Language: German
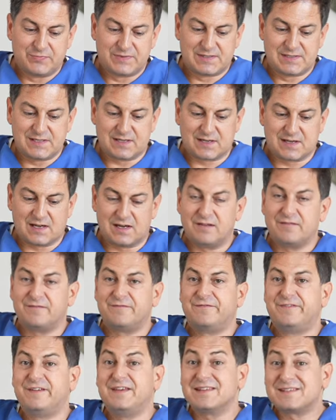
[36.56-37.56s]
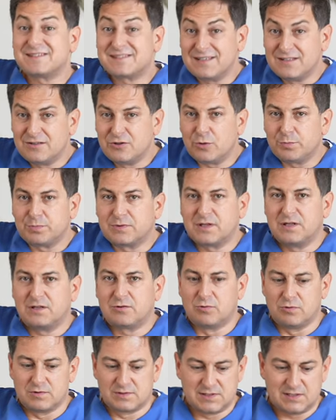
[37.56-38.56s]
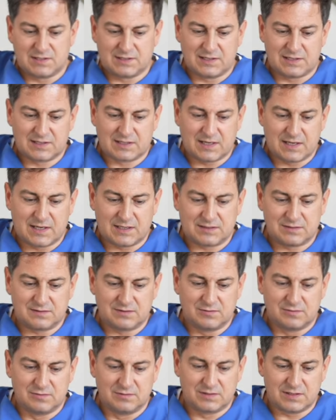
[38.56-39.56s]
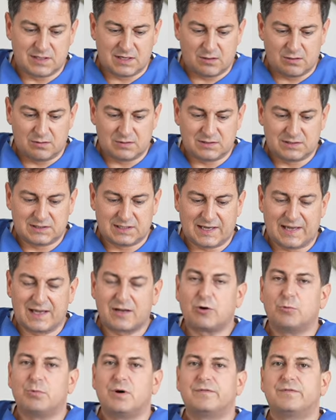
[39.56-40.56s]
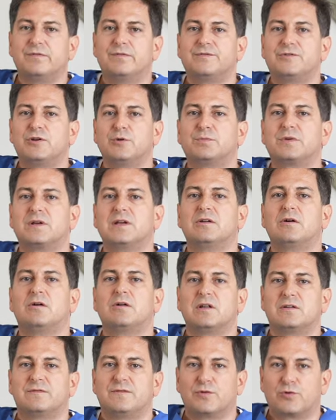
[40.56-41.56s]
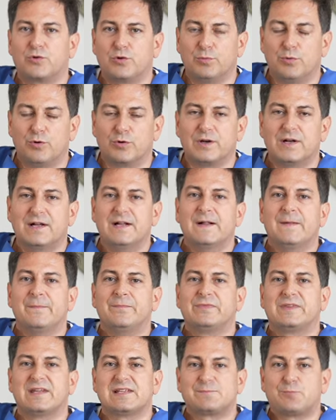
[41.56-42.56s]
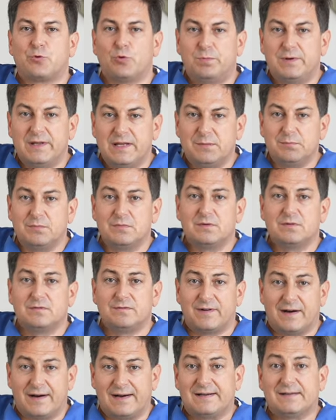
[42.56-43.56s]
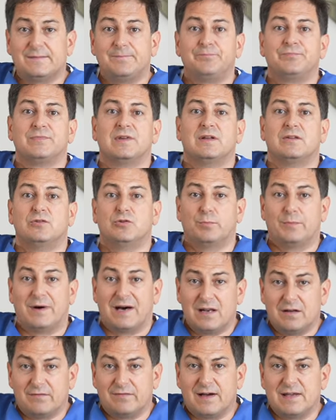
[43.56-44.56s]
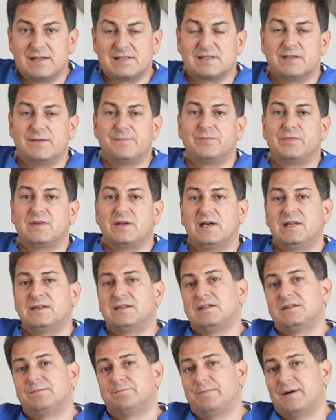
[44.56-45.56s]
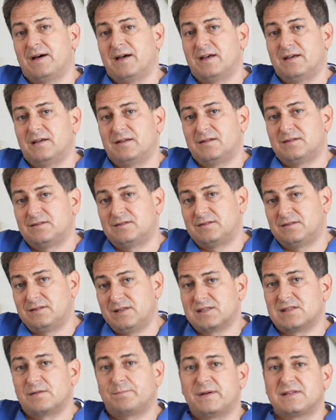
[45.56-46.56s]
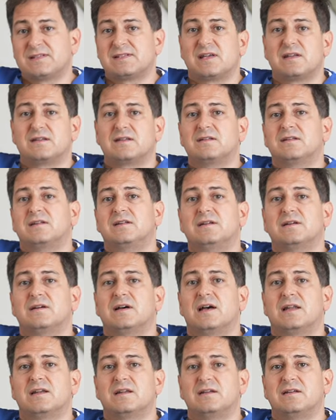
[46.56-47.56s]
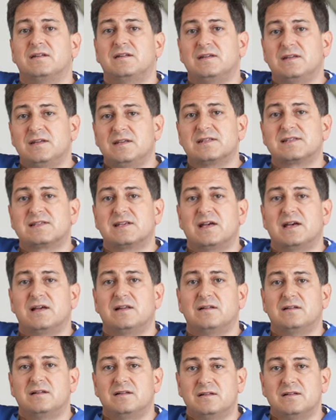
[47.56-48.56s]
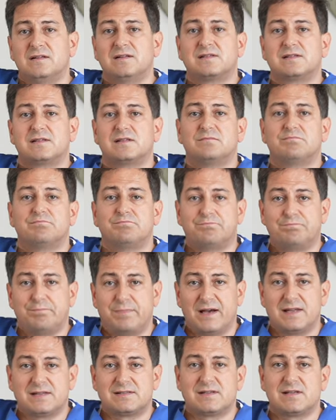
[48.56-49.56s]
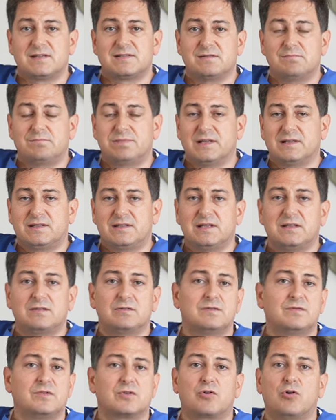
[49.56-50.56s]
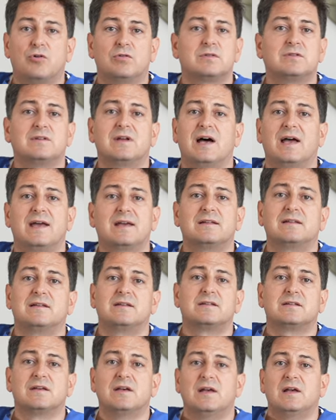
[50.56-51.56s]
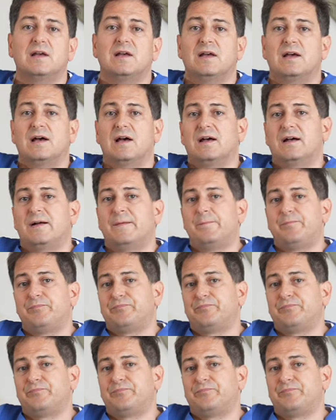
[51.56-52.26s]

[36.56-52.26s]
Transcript: circa 14 Dioptrien Kurzsichtigkeit und auch 3,5 Dioptrien Hornhautverkrümmung. Das Problem war, normalerweise hätte ich bei dieser Patientin hier eine ICL-Linse beidseits implantiert und wir konnten eigentlich äh,